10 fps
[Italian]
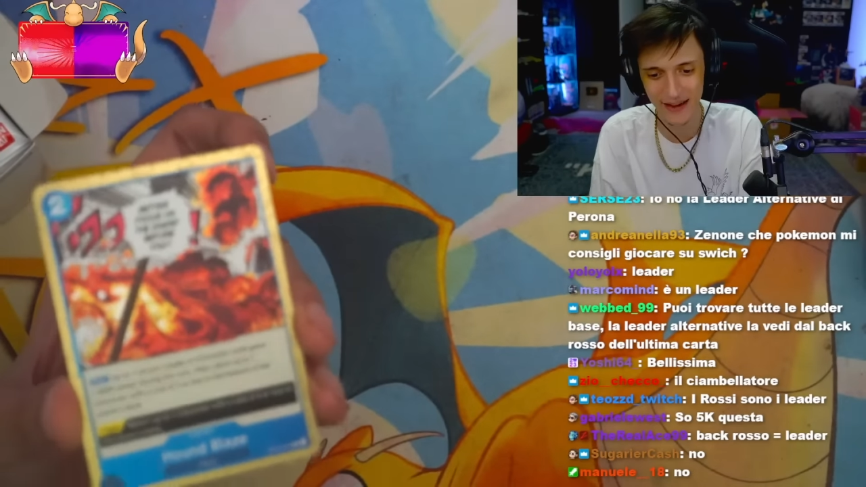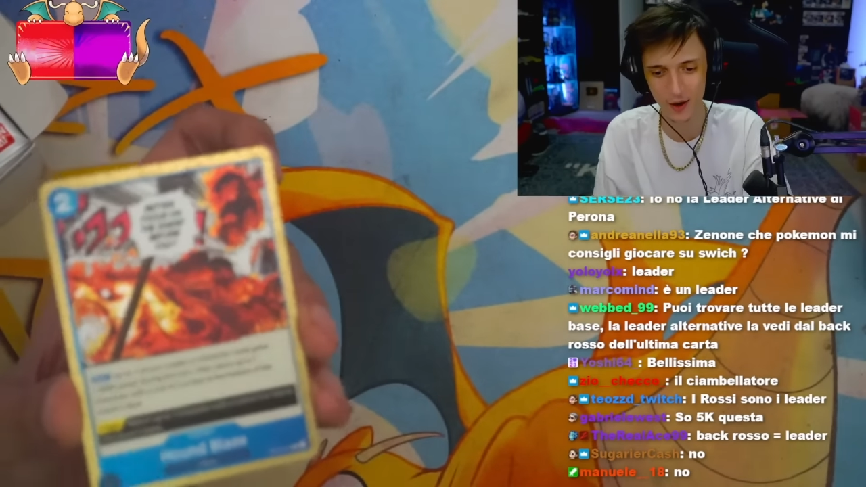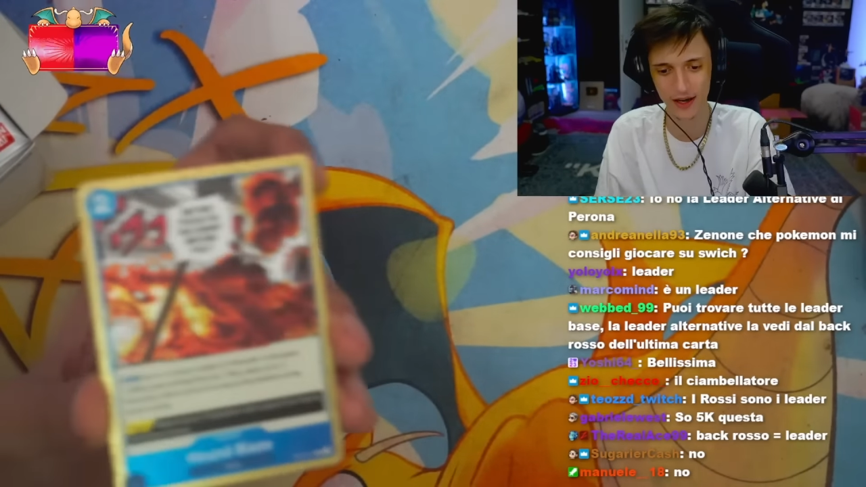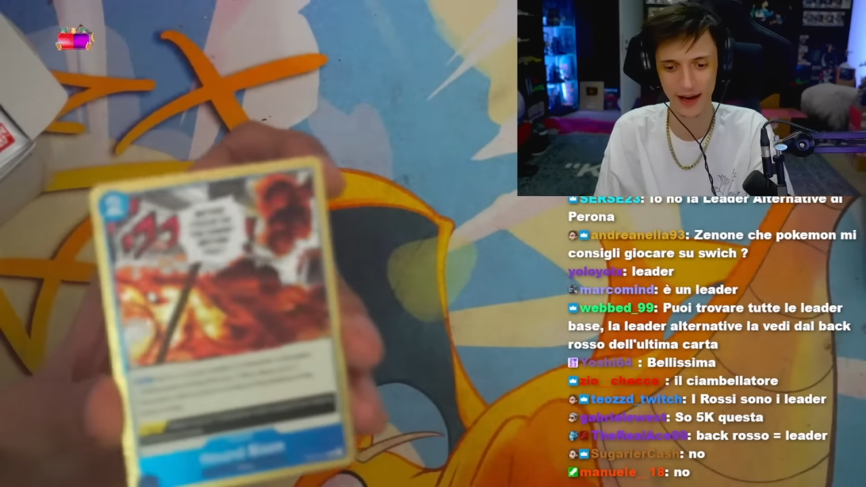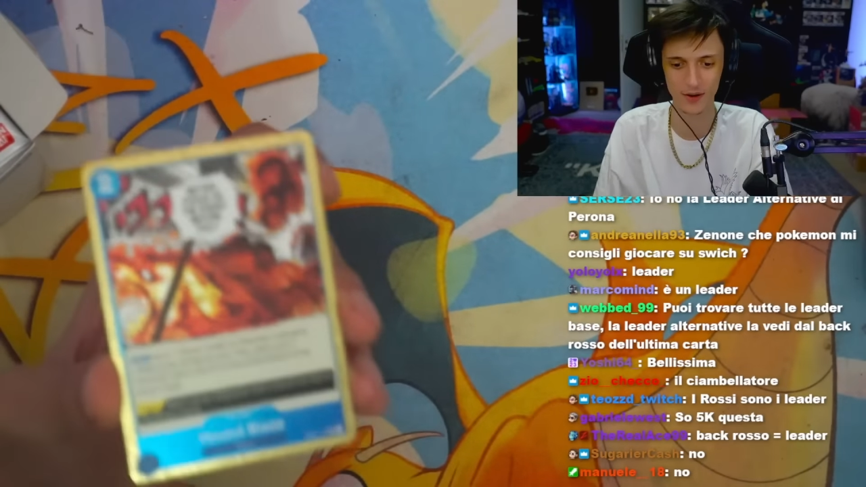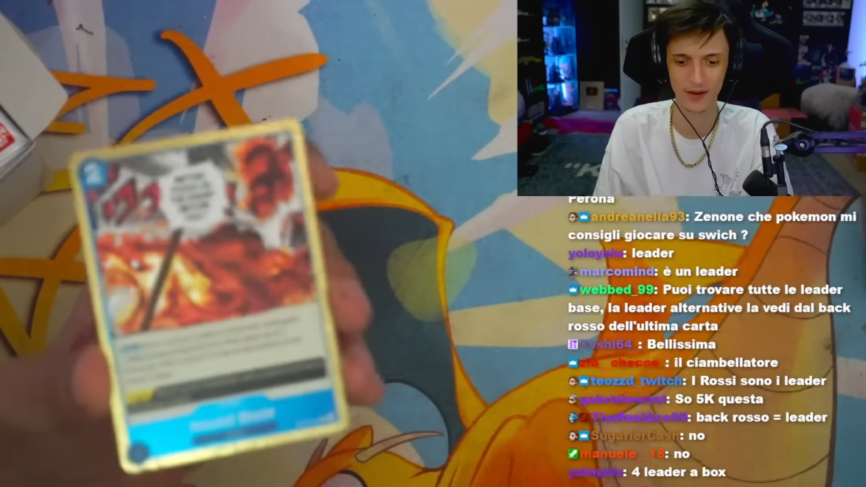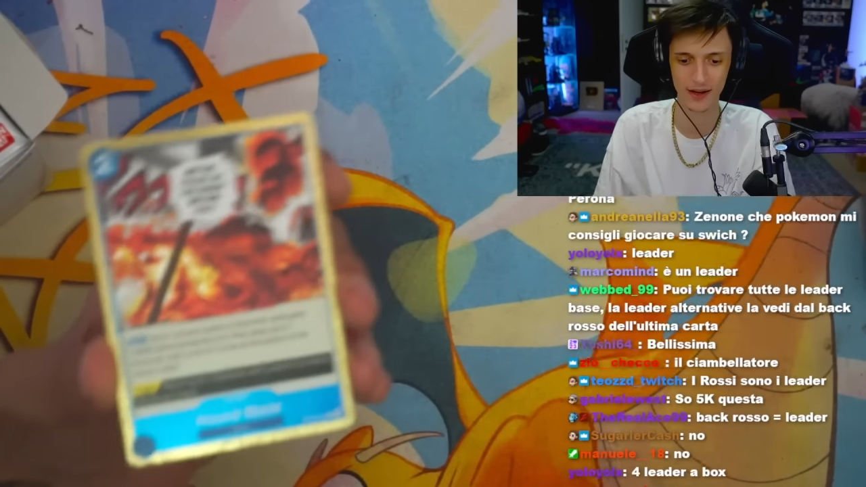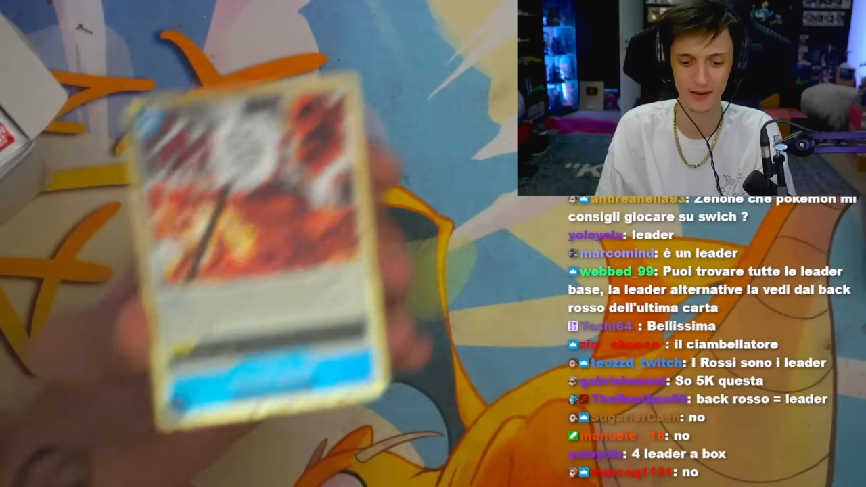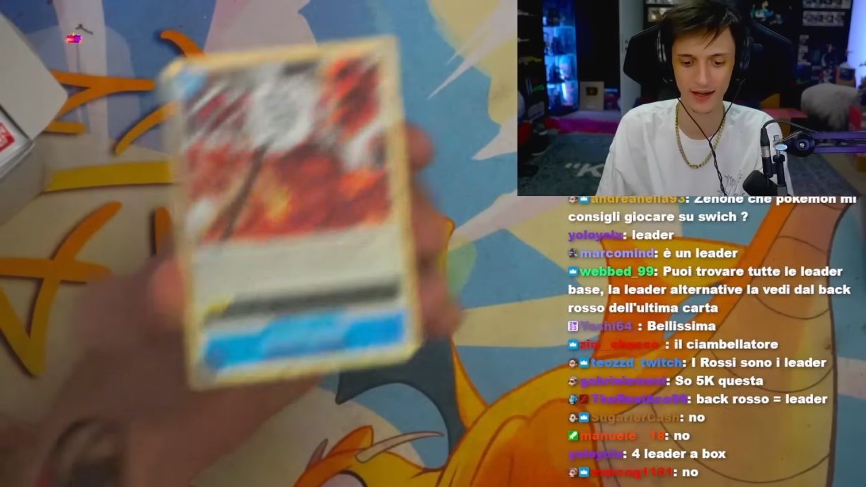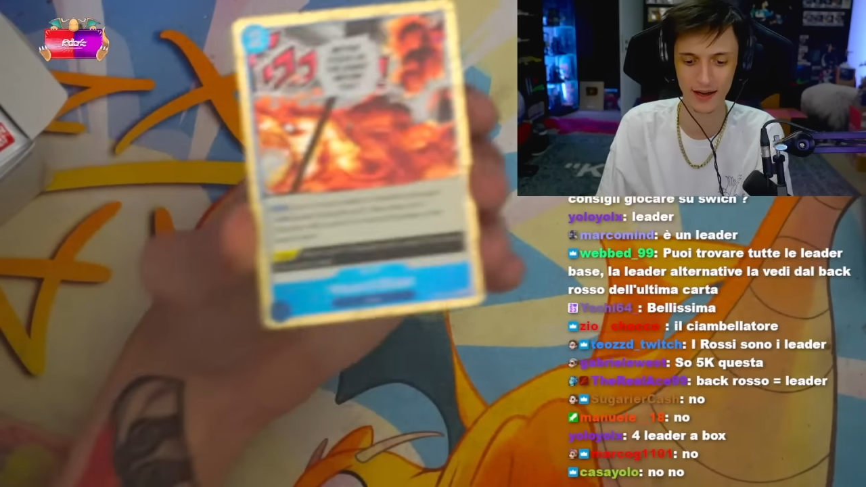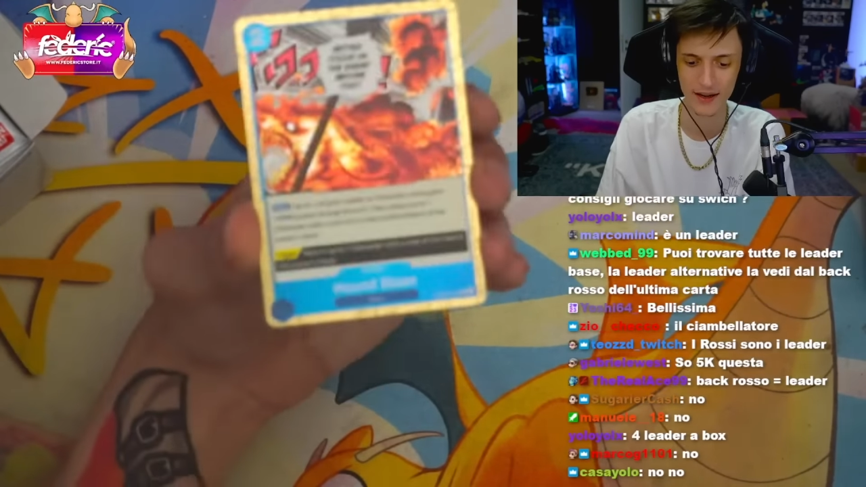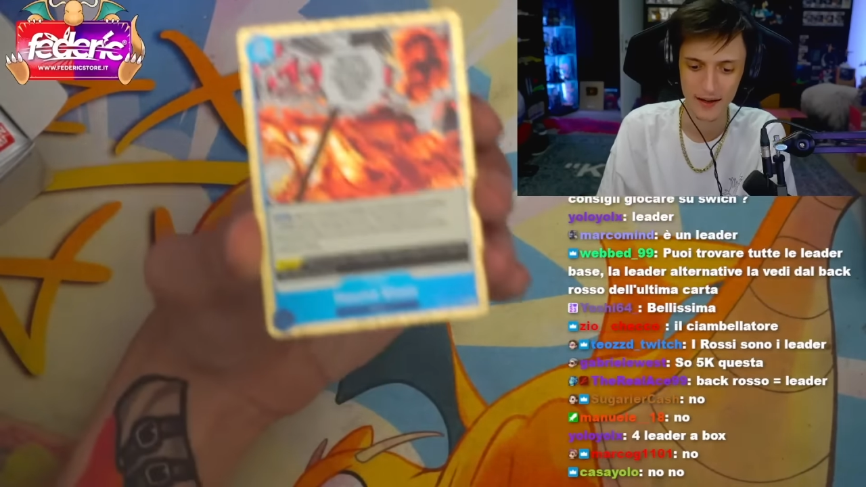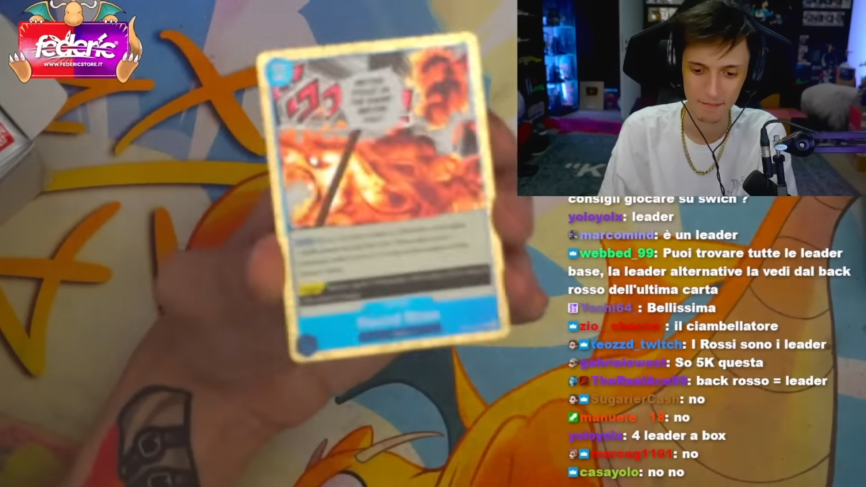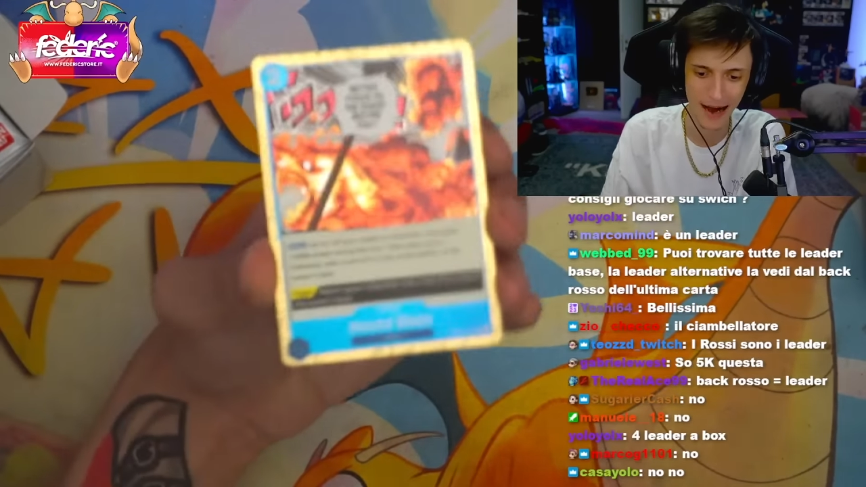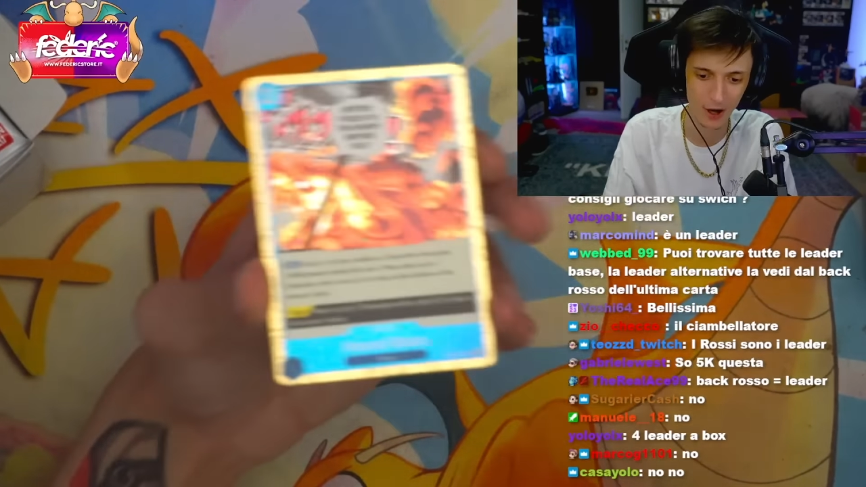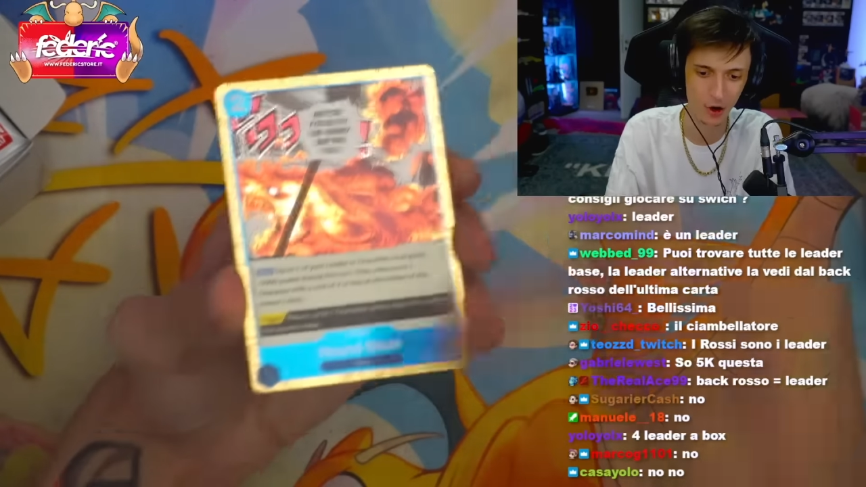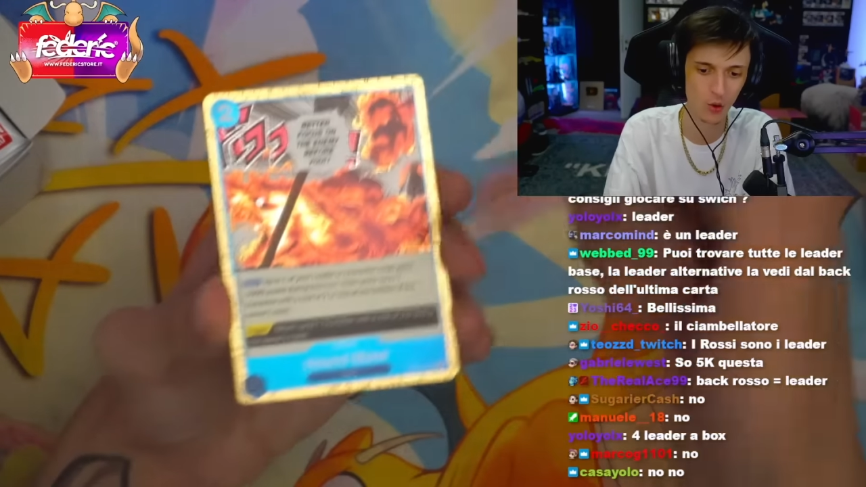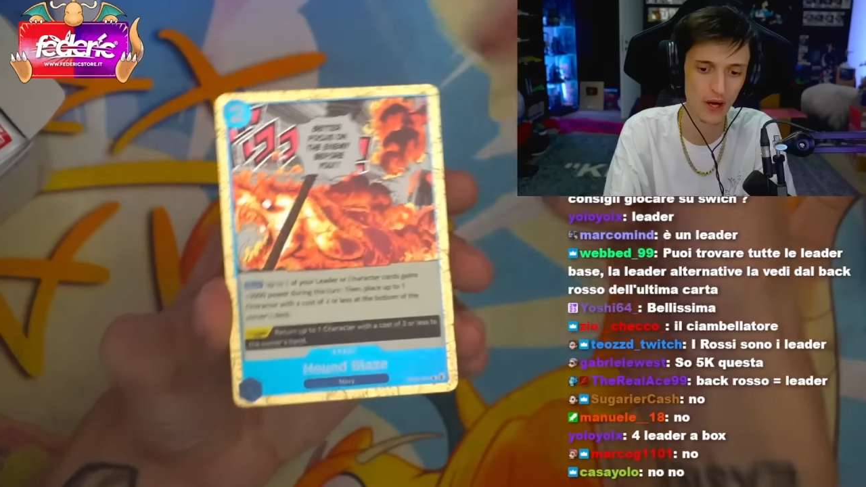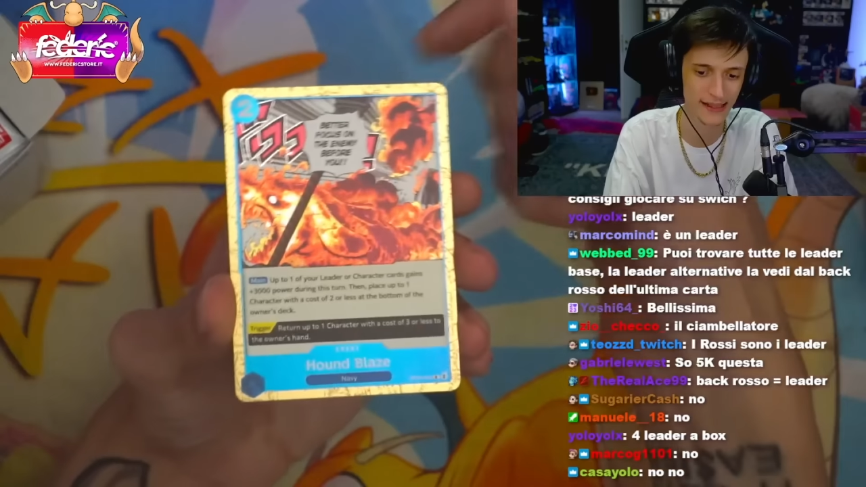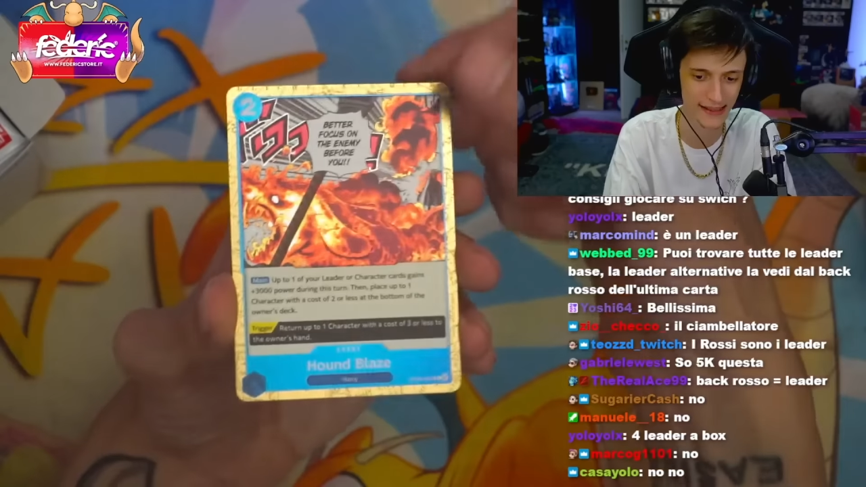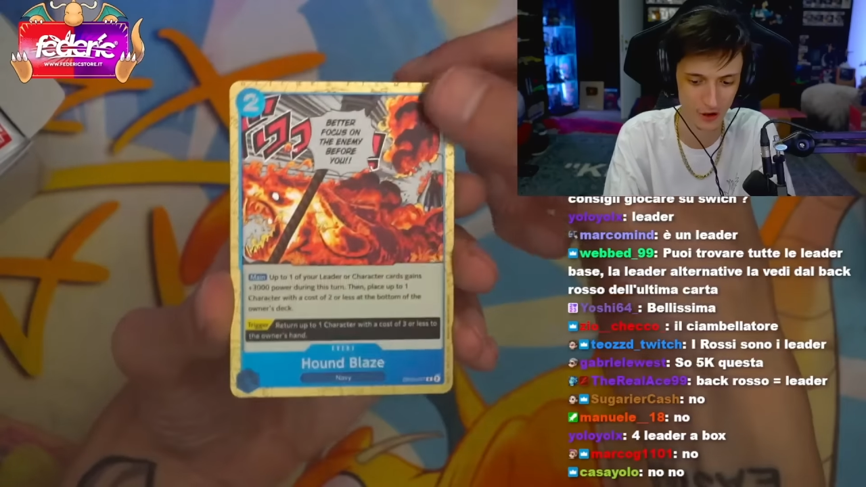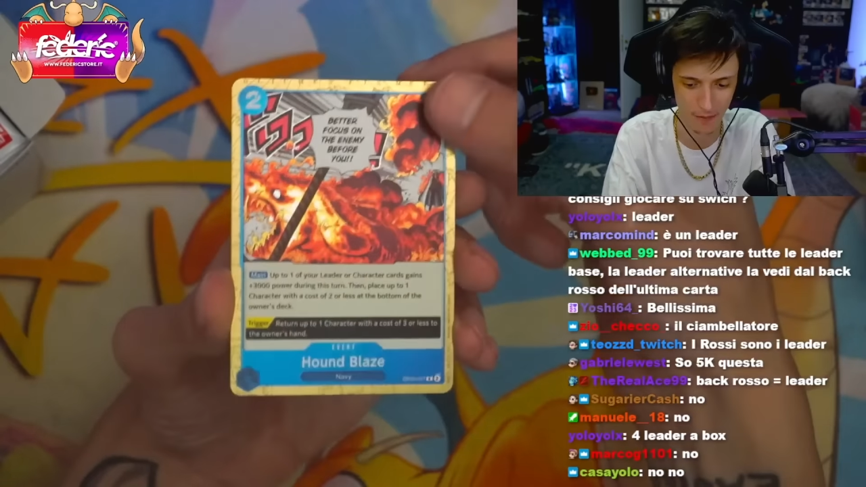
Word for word: Ok, ok, ok. Manco questa c'ha